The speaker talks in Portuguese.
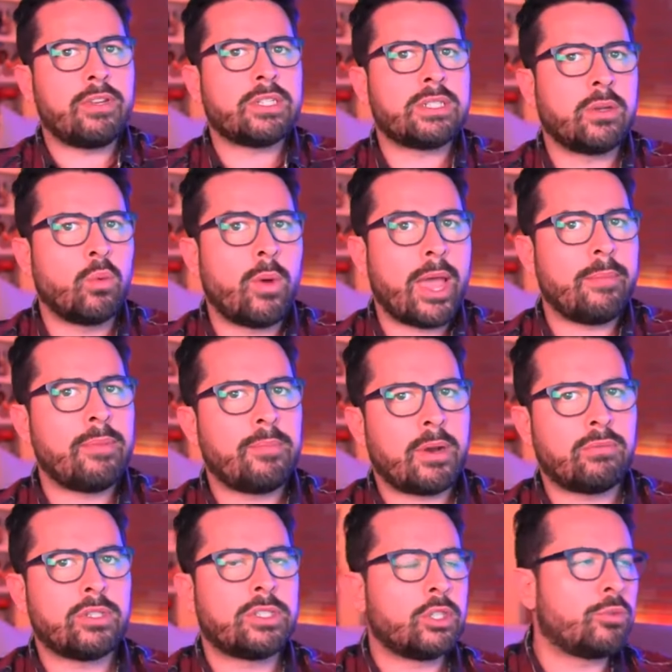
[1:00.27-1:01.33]
a versão web
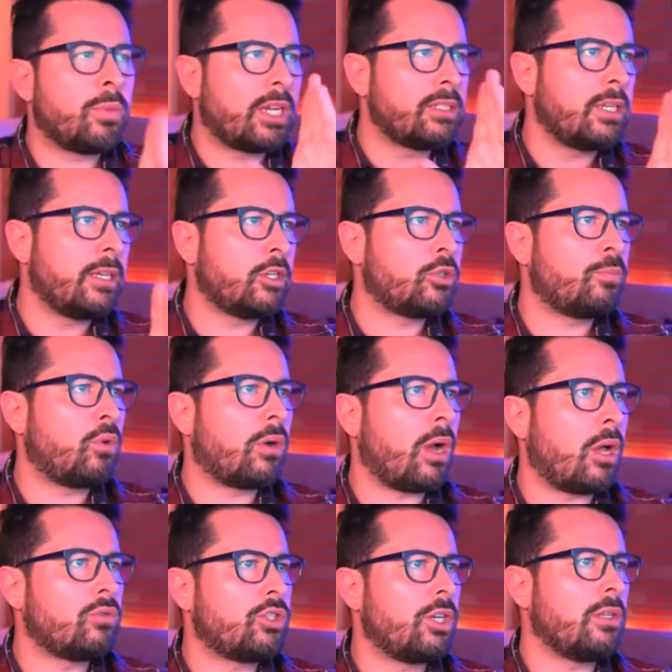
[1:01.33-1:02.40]
para vocês brasileiros por
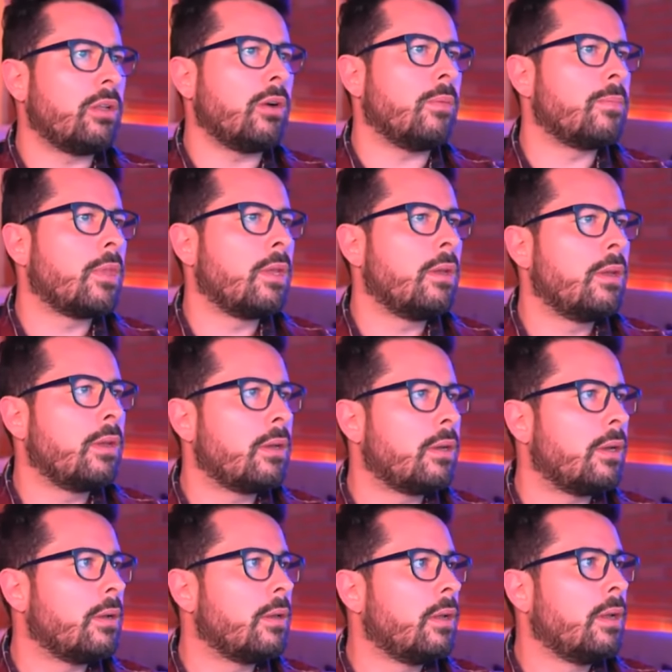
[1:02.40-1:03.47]
causa do Xandão.
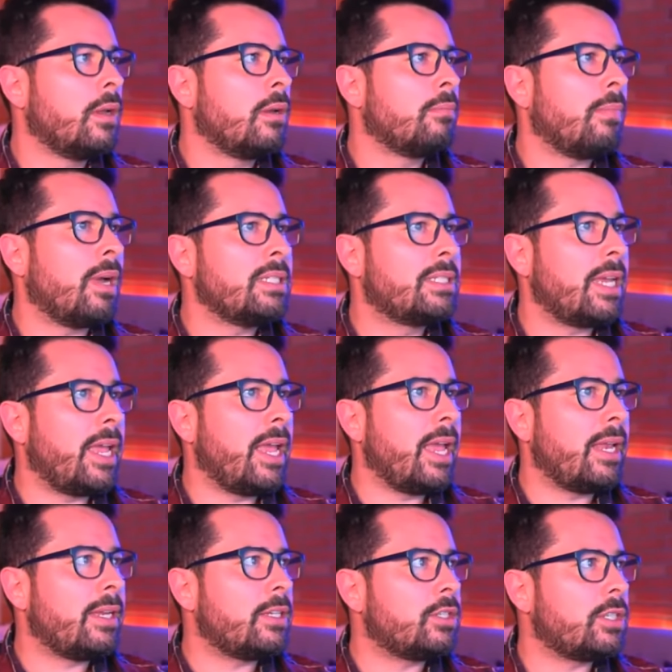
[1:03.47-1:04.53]
Né? Mas
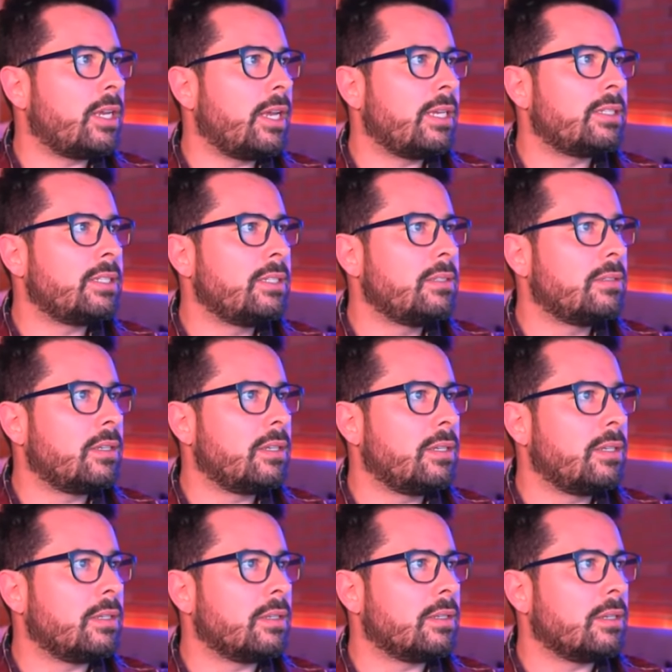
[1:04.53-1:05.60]
eles, eles em,
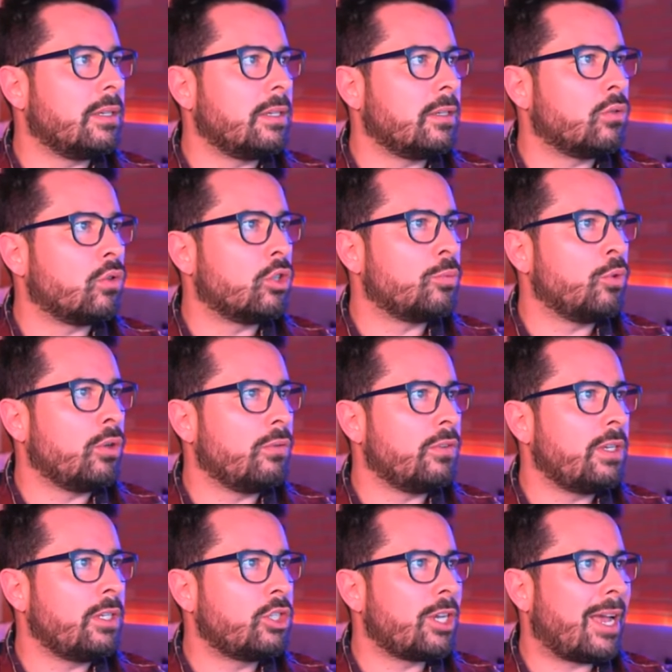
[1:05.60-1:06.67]
em, em
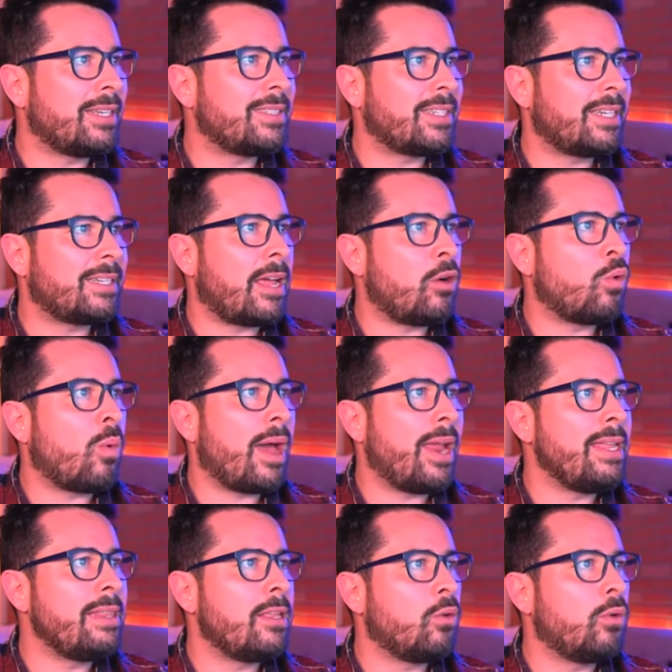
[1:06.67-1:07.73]
2020 acertaram
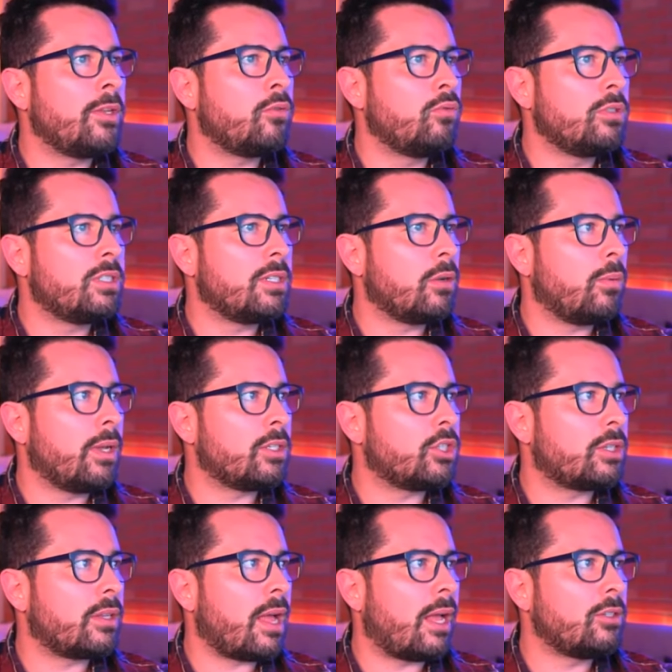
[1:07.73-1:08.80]
48 dos 50
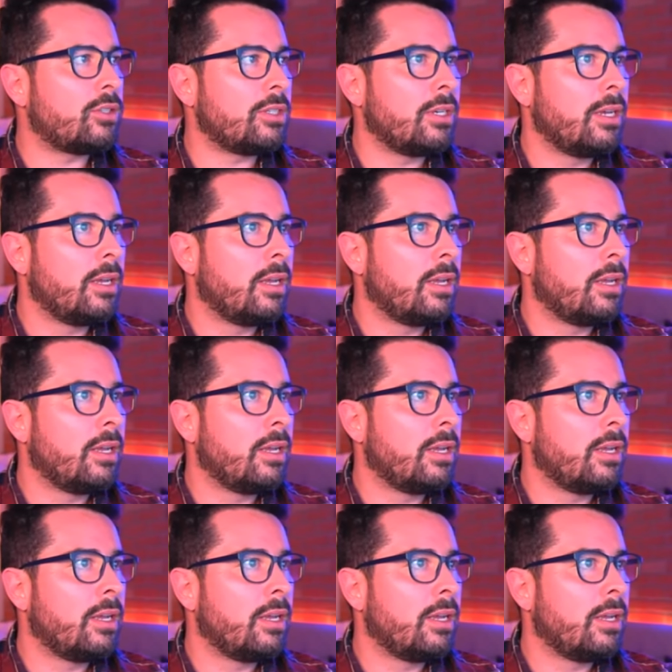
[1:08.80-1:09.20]
estados,